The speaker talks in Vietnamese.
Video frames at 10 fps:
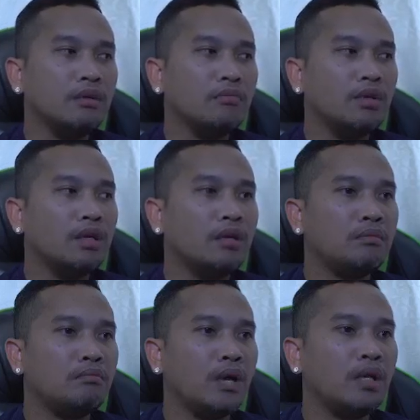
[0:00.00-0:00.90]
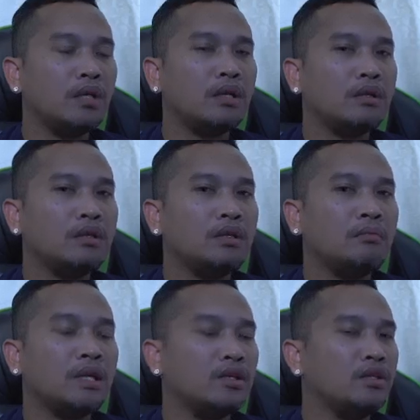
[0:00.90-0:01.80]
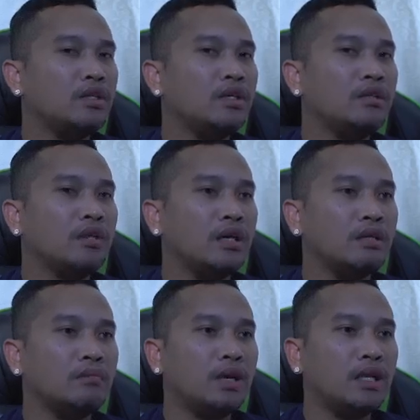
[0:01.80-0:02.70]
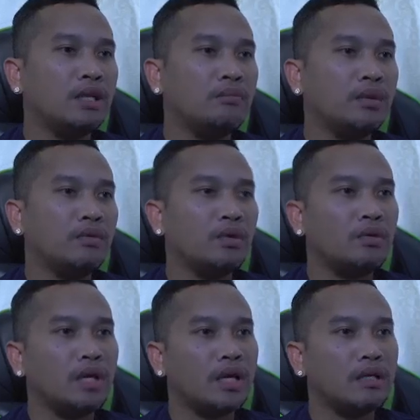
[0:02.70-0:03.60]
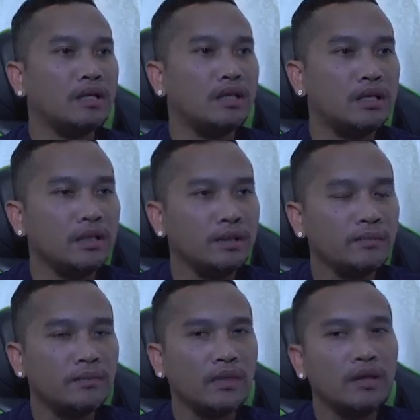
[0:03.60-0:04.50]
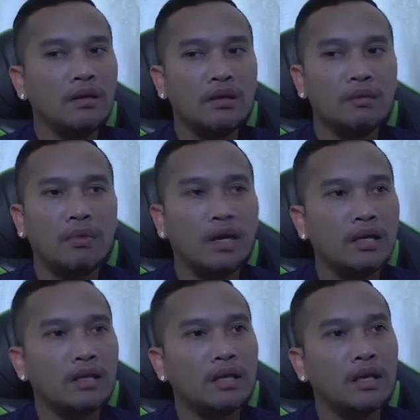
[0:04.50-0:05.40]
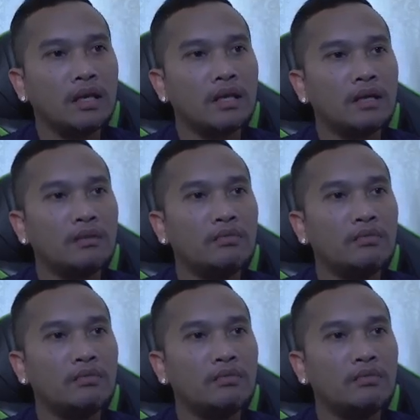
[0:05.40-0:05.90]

về mình chậm bật cái gì thử tập bật để về load error đó ban này tha bị